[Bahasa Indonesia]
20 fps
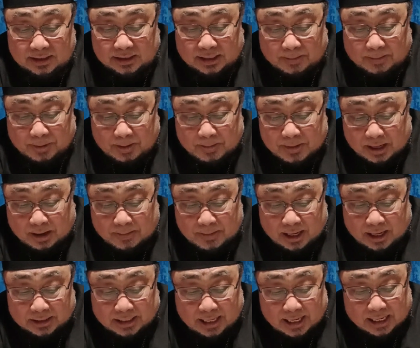Tetapi mereka
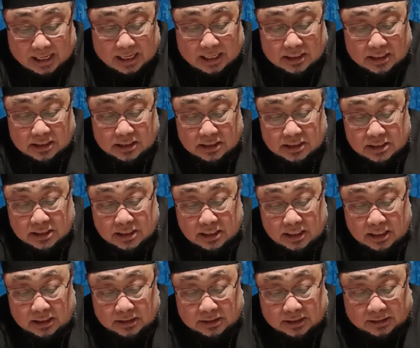mengatakan,
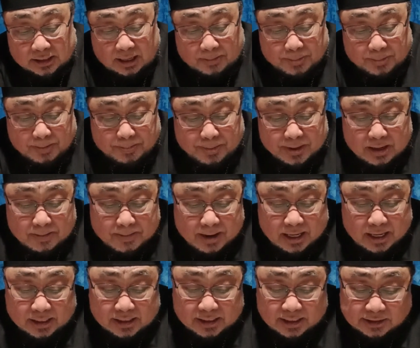tetapi bila
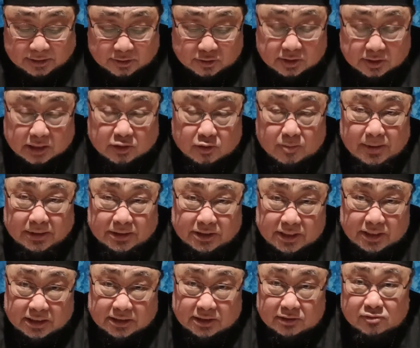mana Kristus atau
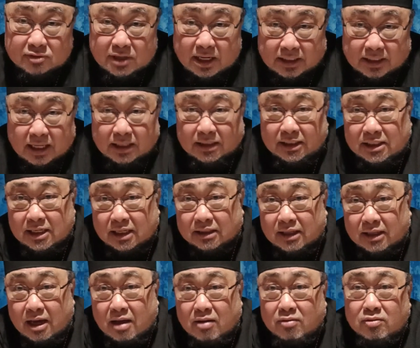Mesias itu datang
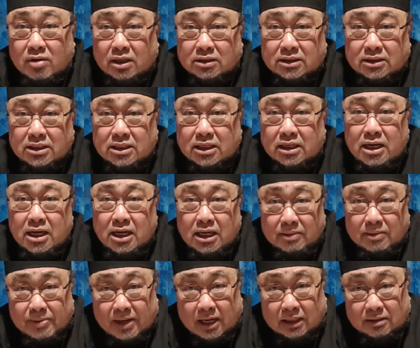tidak tahu asalnya.
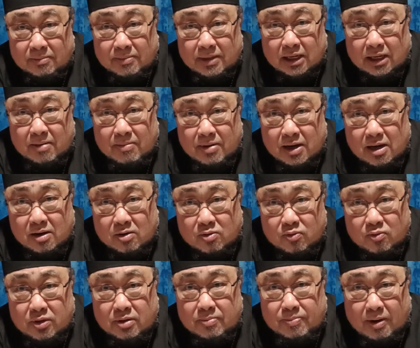Berarti mereka
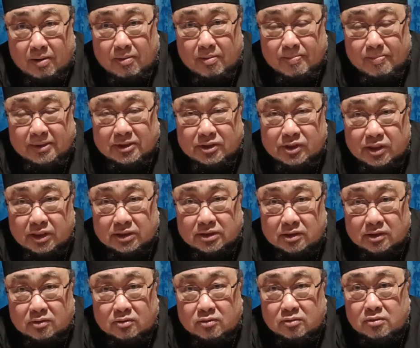mengakui bahwa Mesias
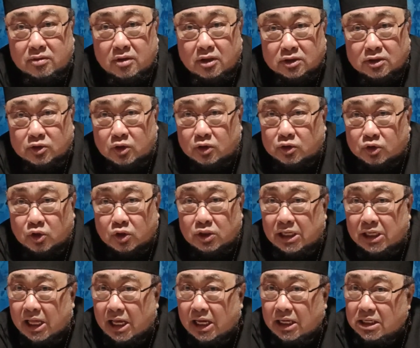itu sosok
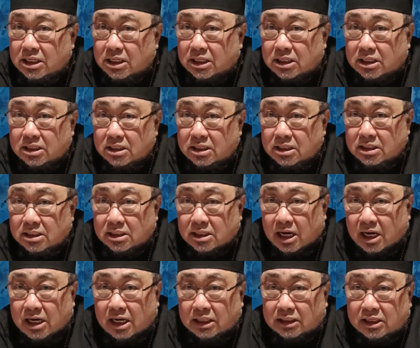ilahi
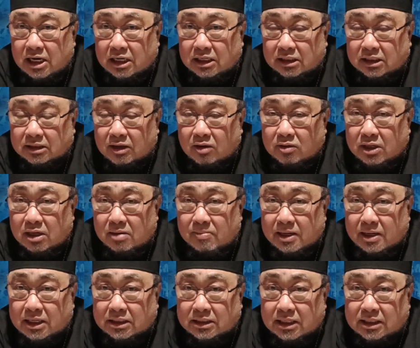karena tidak diketahui dari
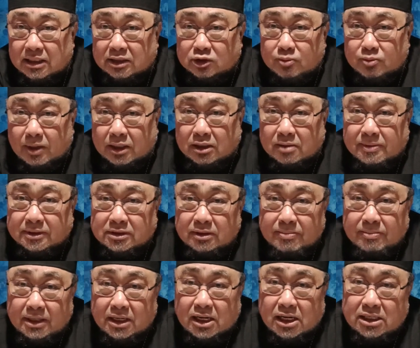mana datangnya. Coba kita
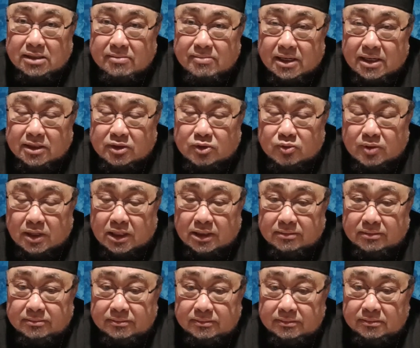baca Mikha 5 ayat
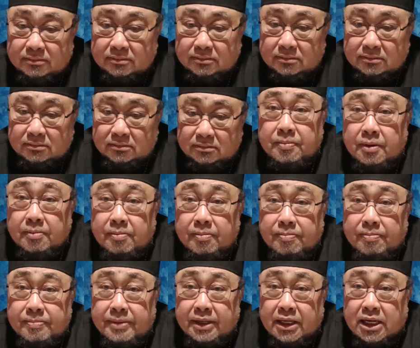
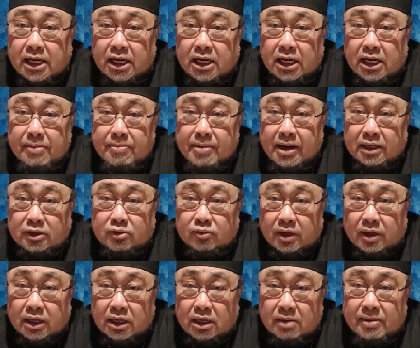2. Mikha 5 ayat
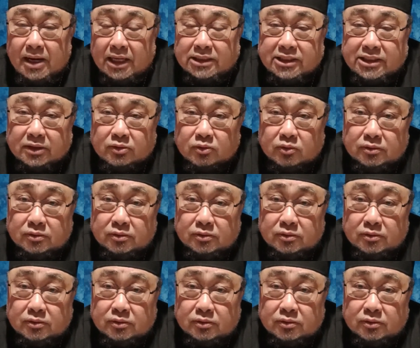2, 5 ya, ayat